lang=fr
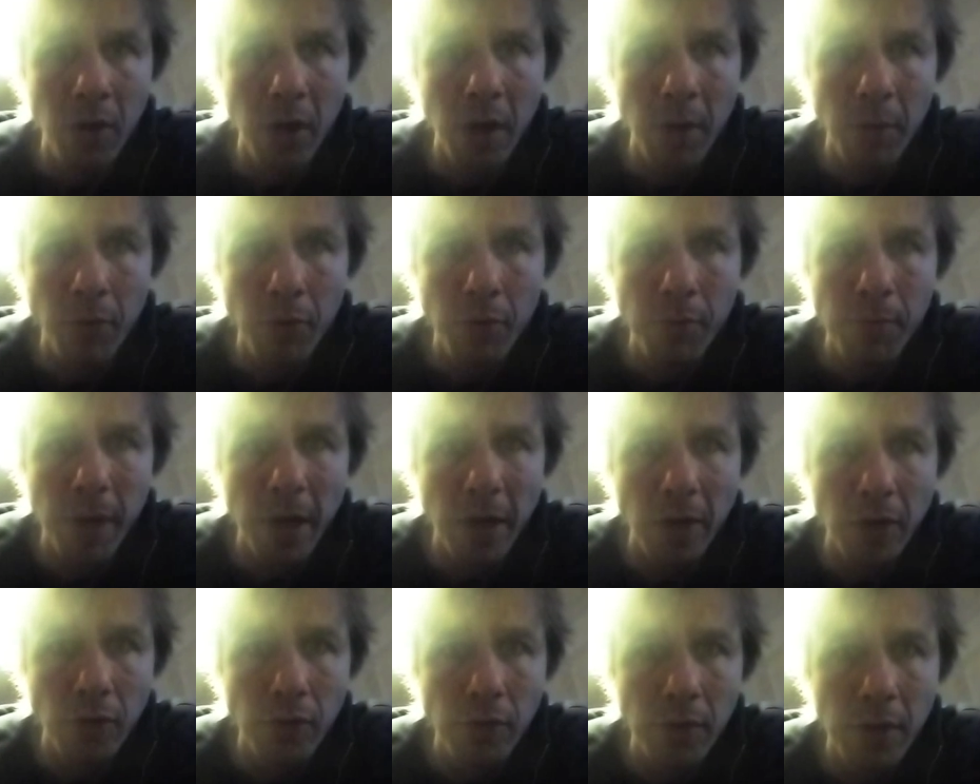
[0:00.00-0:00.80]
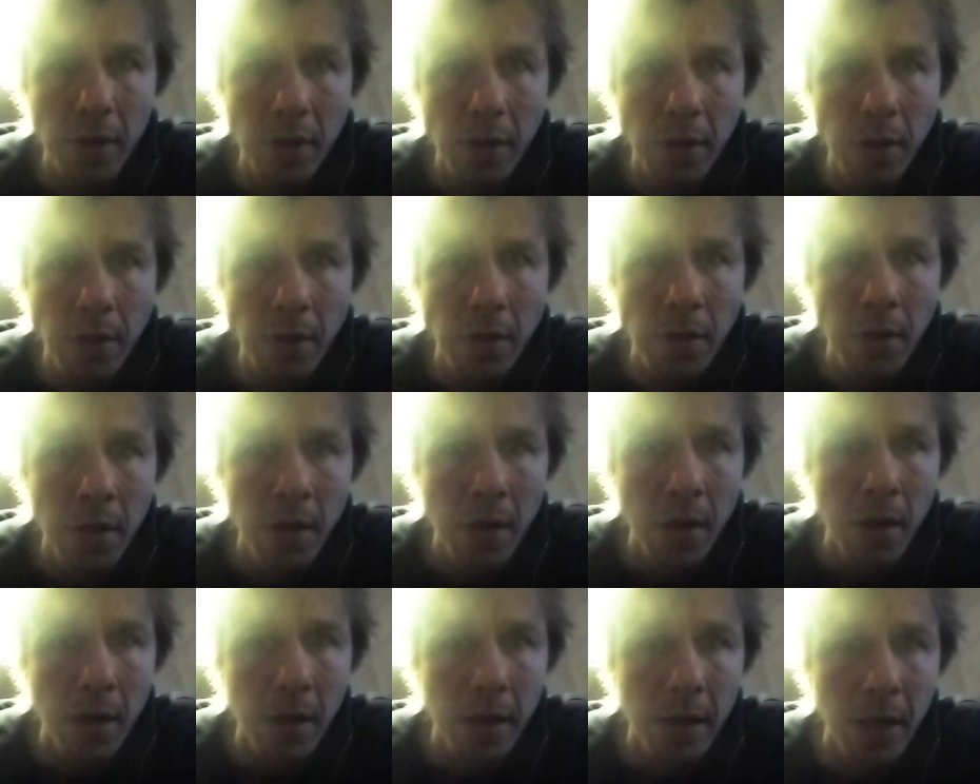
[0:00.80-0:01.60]
La plupart du temps,
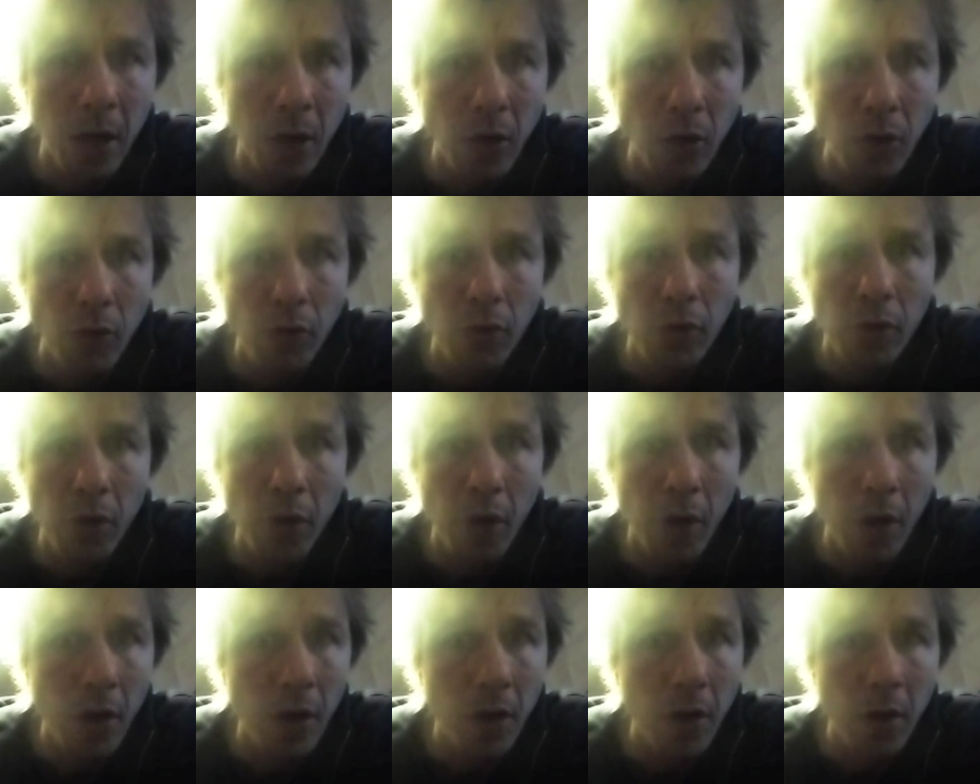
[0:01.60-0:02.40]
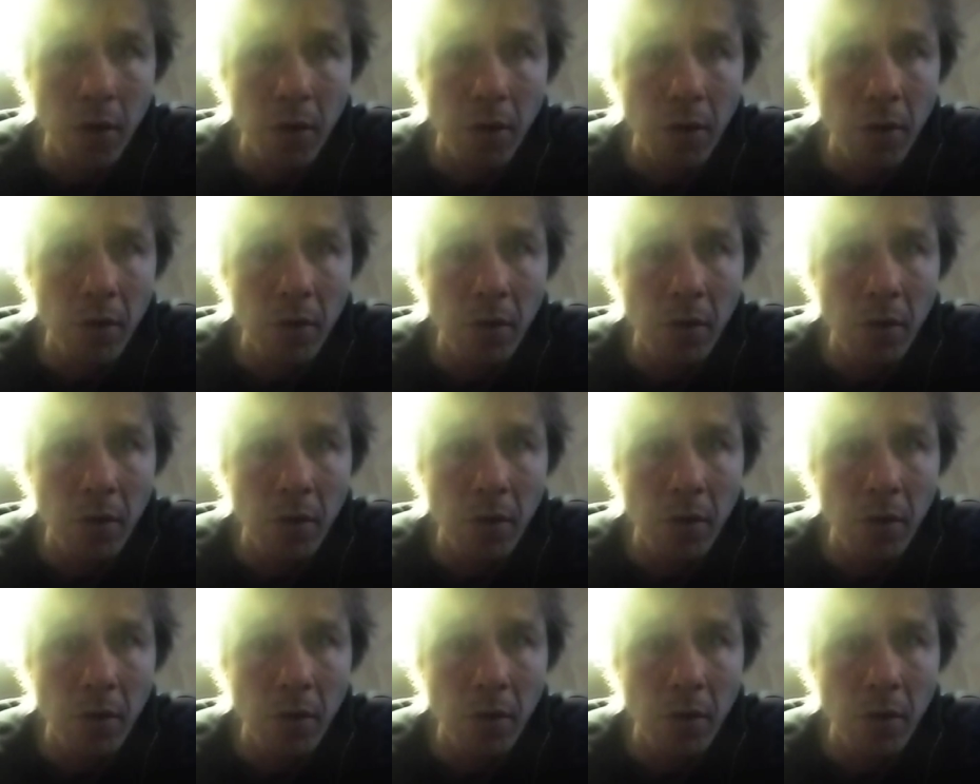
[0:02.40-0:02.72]
quand un auteur euh,